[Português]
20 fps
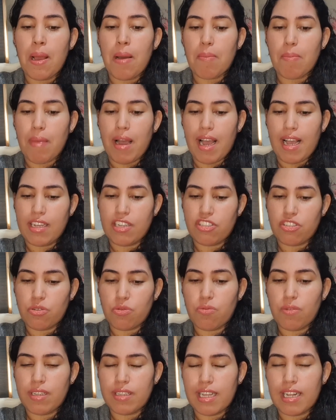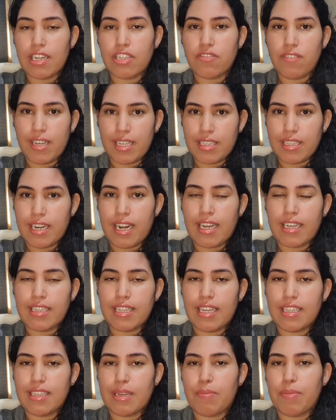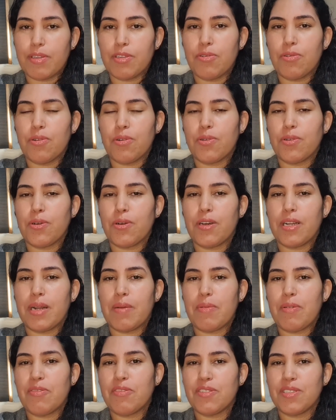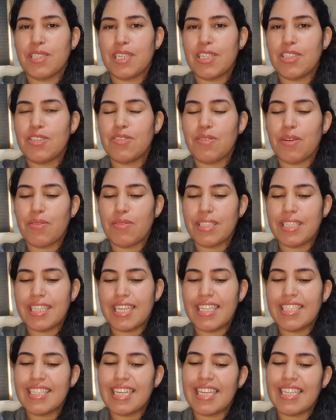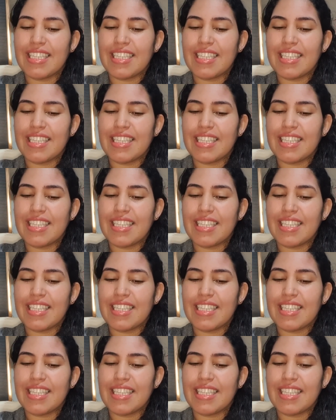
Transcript: mas uma delas vai entrar aqui na etapa do cronograma, vocês vão entender.